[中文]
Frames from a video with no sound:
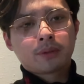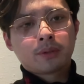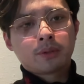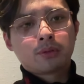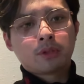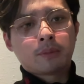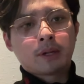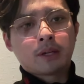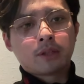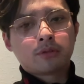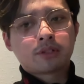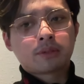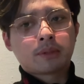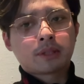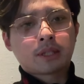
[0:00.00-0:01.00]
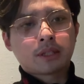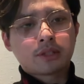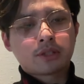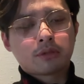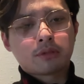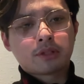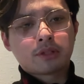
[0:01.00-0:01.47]
对吧？又是这么大的
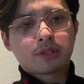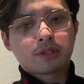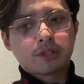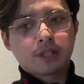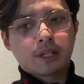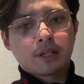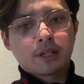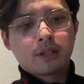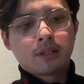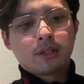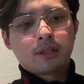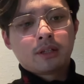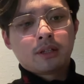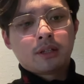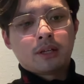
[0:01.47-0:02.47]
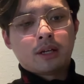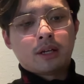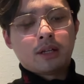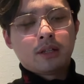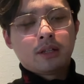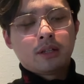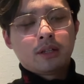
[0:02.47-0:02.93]
社会事件
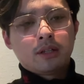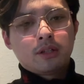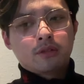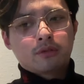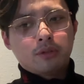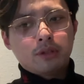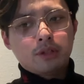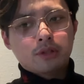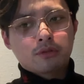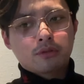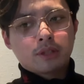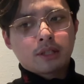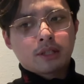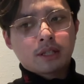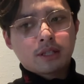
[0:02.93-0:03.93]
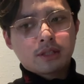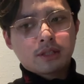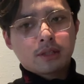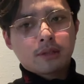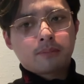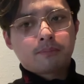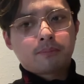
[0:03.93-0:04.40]
啊！所以说呢，他这
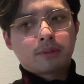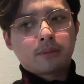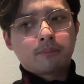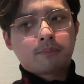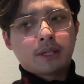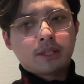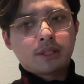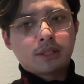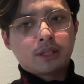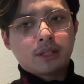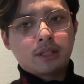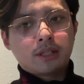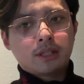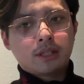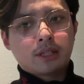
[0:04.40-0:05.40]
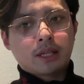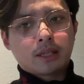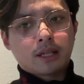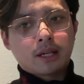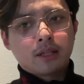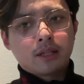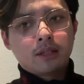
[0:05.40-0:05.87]
个北京呢，已经给
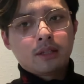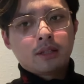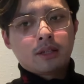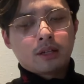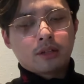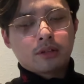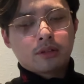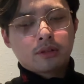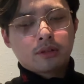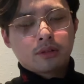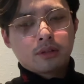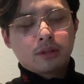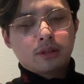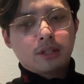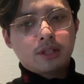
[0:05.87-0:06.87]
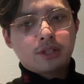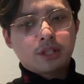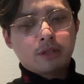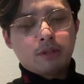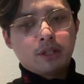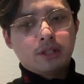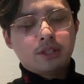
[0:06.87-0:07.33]
他啊定
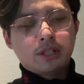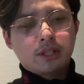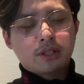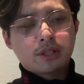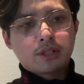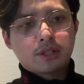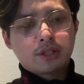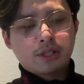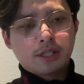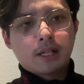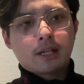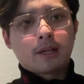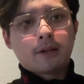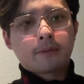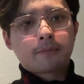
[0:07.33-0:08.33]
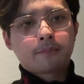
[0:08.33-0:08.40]
性为政治事件了